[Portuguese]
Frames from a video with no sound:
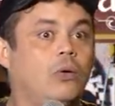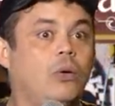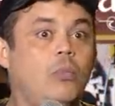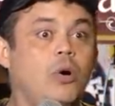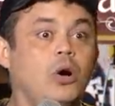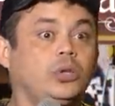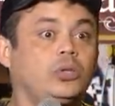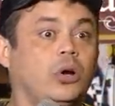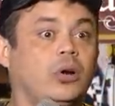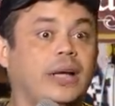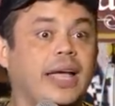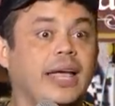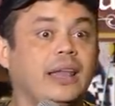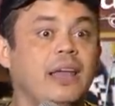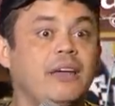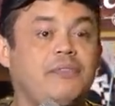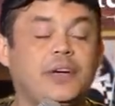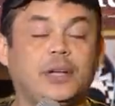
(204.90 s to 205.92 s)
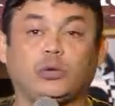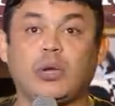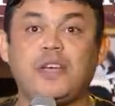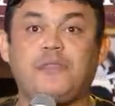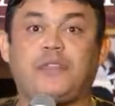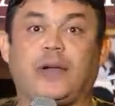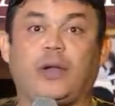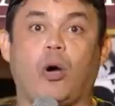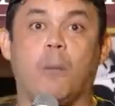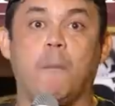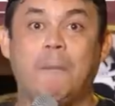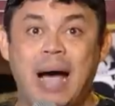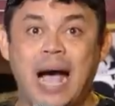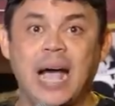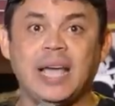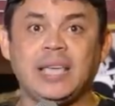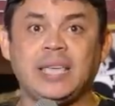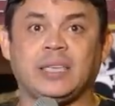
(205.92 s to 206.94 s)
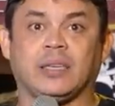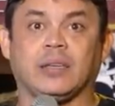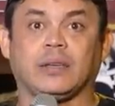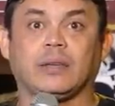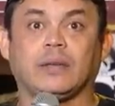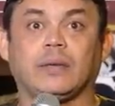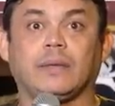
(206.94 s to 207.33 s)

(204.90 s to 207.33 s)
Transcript: o motoqueiro levantou e falou: Mãe!